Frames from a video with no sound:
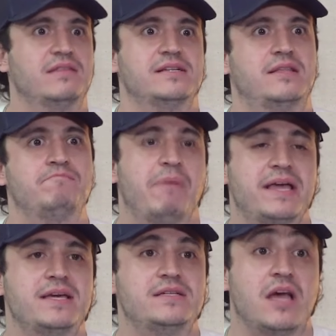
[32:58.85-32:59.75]
de este
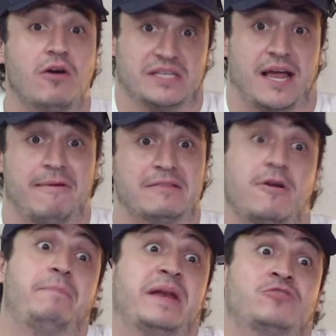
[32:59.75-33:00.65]
país y ahora
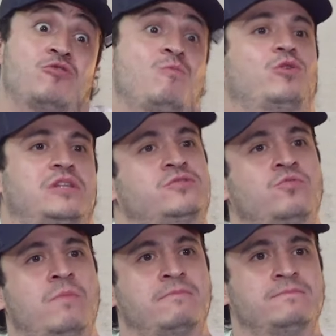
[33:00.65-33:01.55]
salvando al penacho
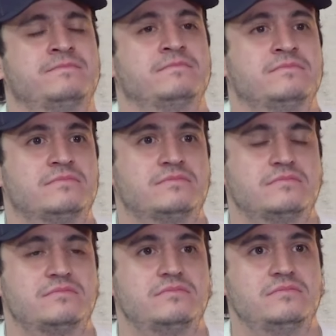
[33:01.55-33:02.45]
Moctezuma. Exacto. Es
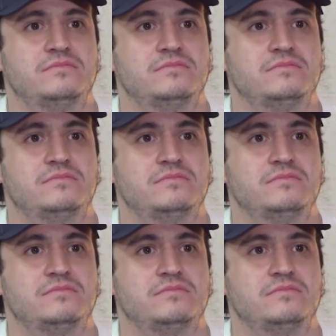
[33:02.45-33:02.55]
más,